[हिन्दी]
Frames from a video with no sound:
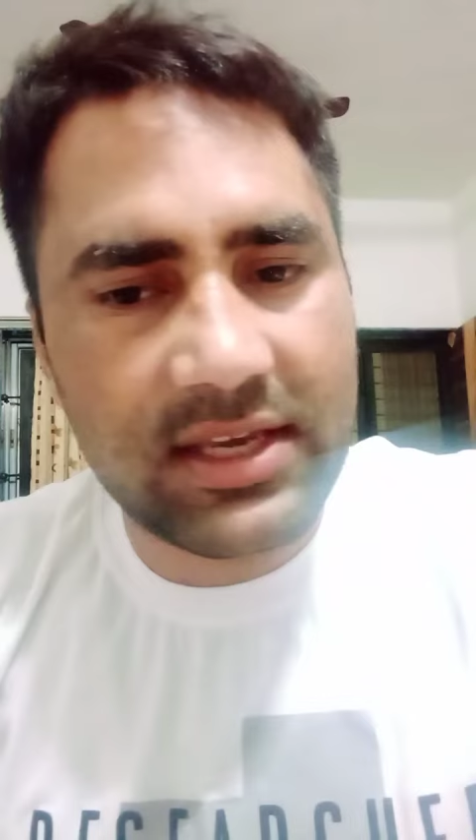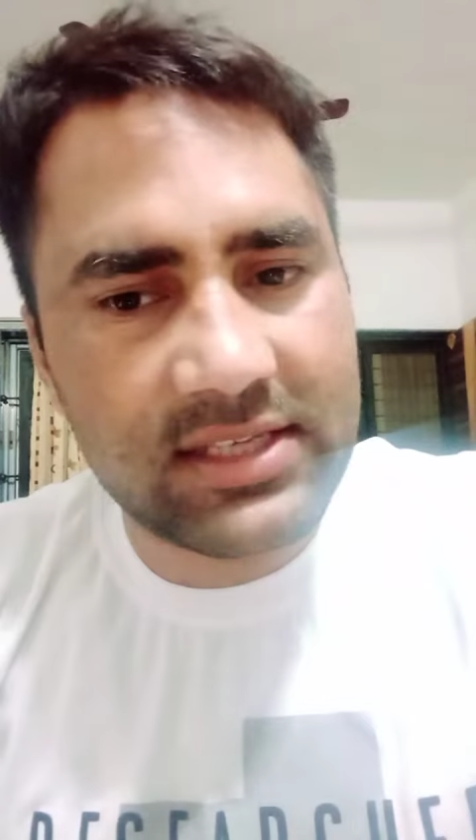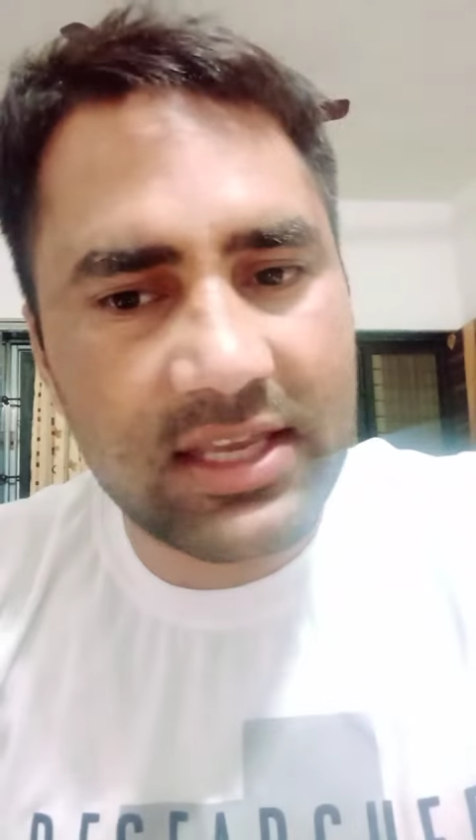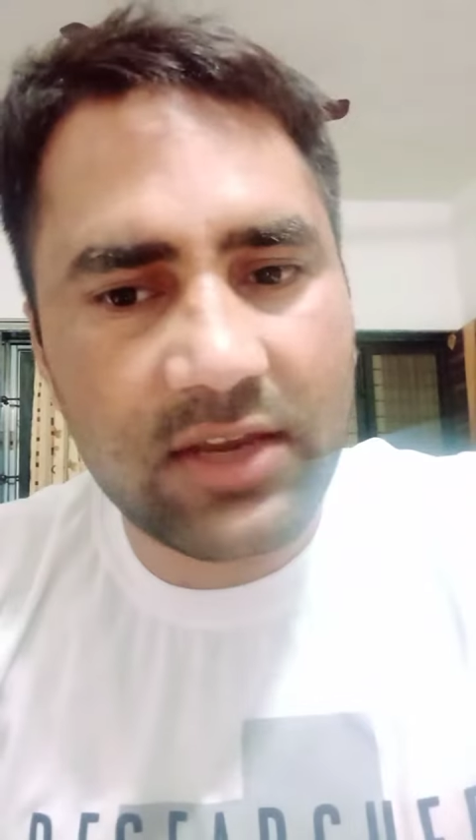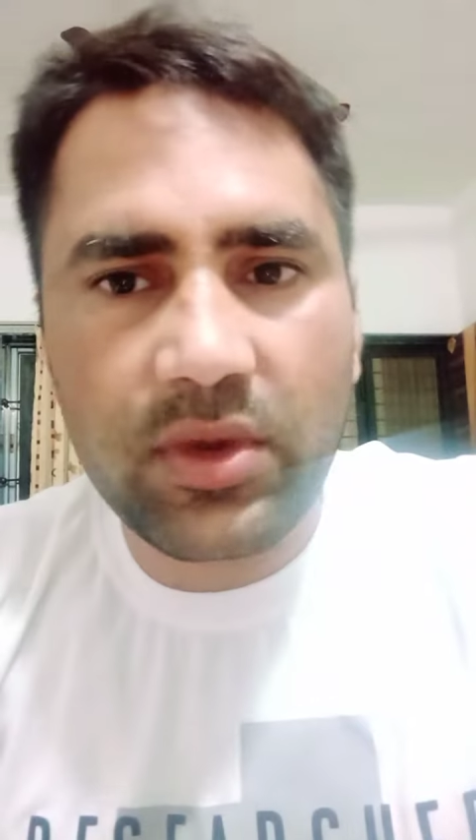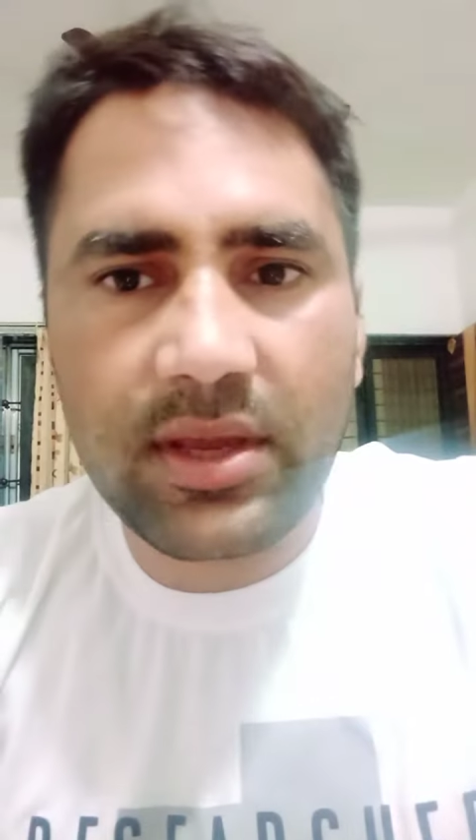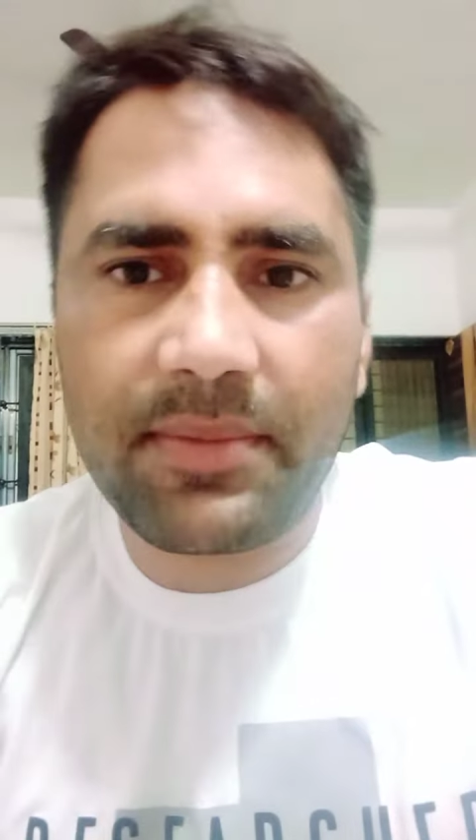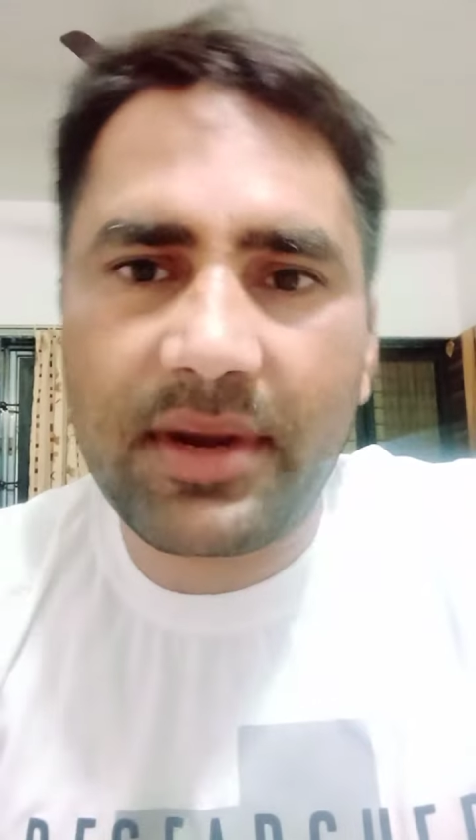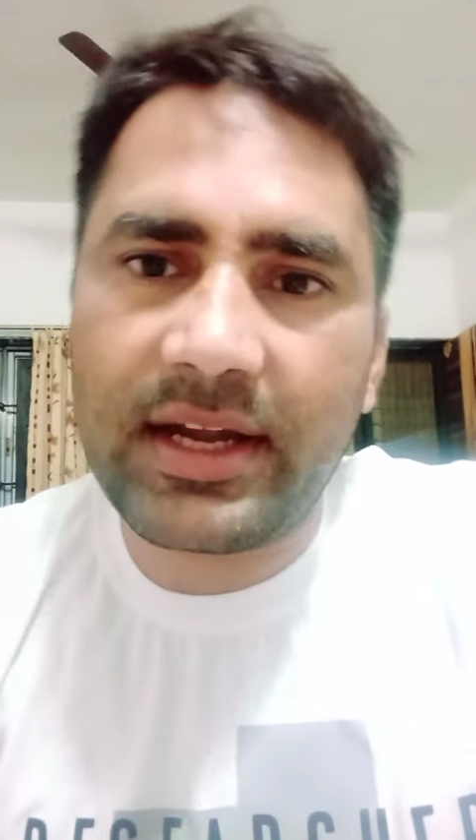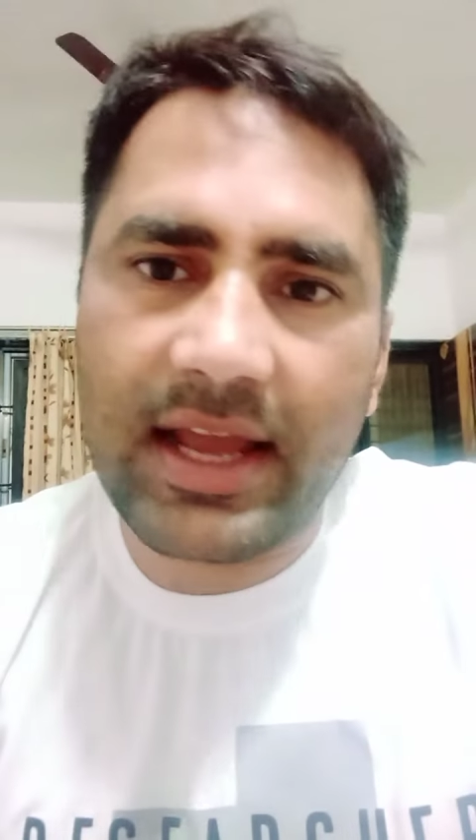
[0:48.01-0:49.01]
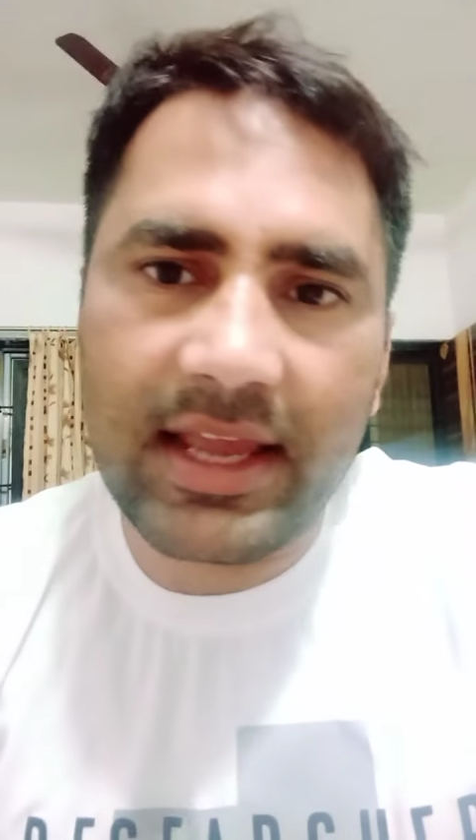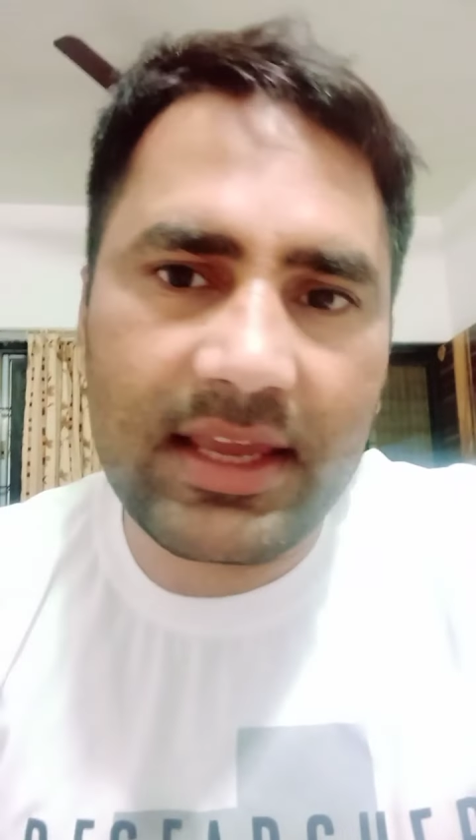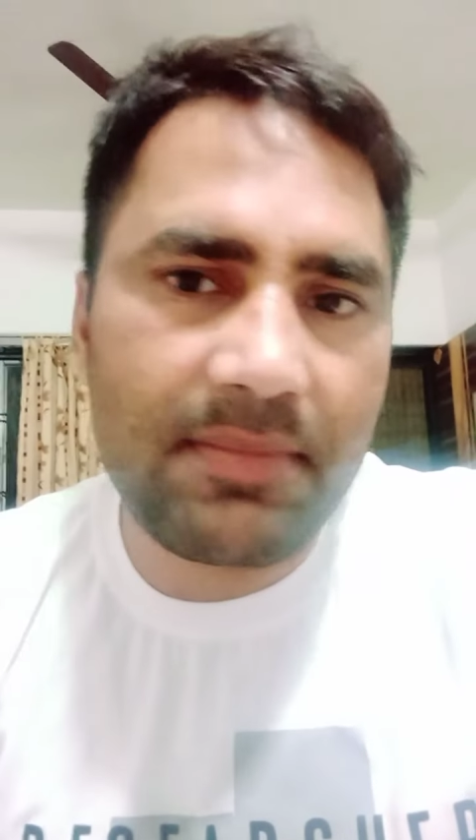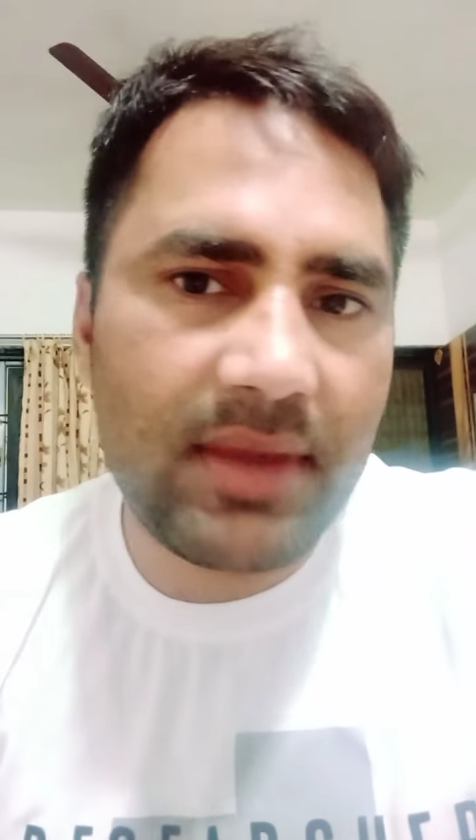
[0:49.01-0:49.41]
जैसे ही कोई अपडेट आएगी